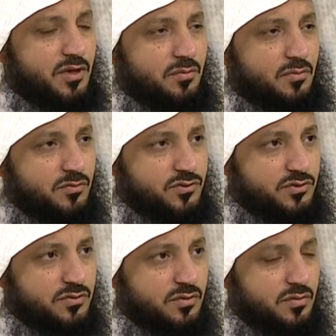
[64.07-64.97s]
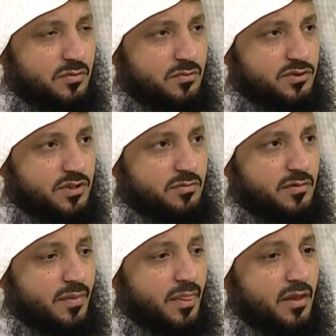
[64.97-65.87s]
ابو موسى ابو مسلم
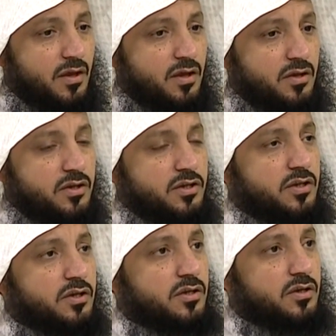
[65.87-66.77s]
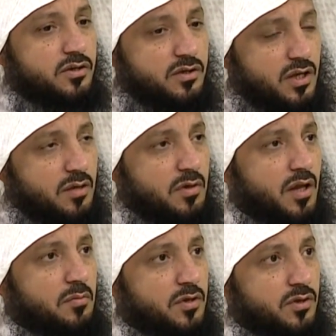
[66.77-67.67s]
انه يكلم
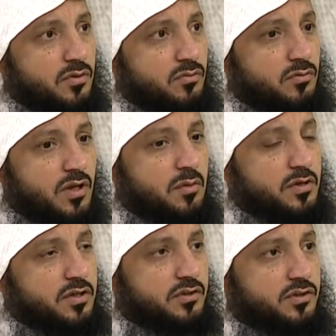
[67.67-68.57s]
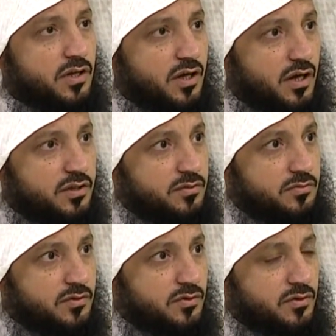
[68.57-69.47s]
الامير والامير يعطيه خادم
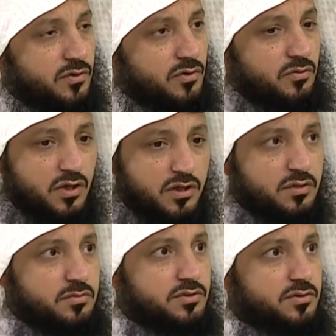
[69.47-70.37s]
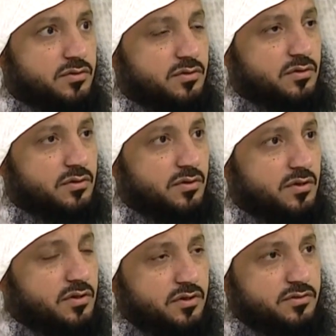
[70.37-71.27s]
يخدمس
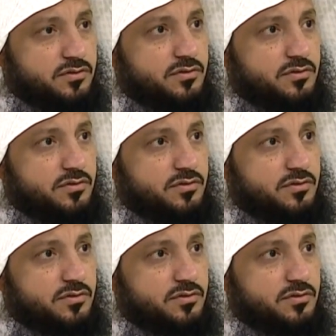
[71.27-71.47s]
رجعت